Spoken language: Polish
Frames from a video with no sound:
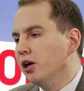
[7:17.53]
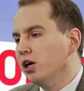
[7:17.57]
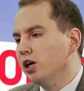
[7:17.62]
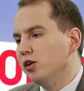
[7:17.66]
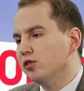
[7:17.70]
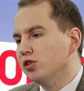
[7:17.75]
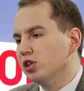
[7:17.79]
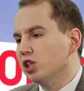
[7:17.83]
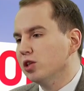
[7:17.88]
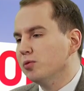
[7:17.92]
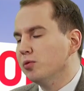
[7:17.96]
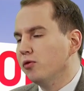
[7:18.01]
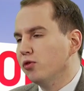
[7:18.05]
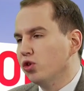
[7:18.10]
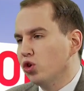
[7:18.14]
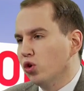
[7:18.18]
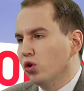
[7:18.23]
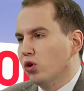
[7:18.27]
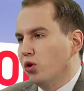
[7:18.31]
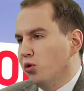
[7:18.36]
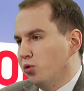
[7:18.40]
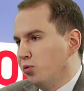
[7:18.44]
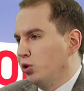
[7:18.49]
I wtedy bym
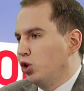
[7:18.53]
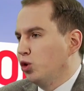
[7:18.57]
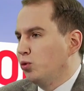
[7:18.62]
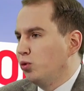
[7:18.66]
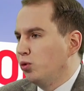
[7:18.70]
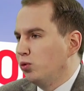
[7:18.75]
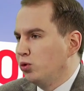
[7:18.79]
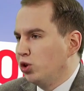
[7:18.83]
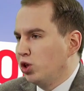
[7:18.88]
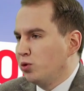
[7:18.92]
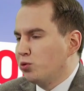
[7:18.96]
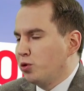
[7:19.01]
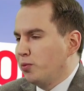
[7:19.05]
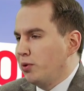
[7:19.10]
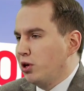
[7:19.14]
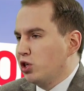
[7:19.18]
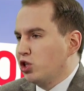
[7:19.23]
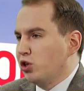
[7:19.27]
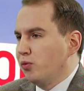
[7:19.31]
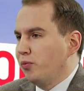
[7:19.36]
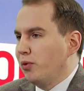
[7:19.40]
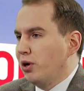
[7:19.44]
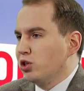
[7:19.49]
wyciągał i pytał publicznie,
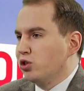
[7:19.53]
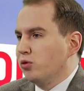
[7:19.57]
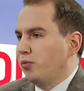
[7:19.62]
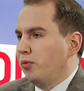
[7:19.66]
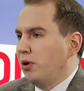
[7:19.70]
przepraszam bardzo,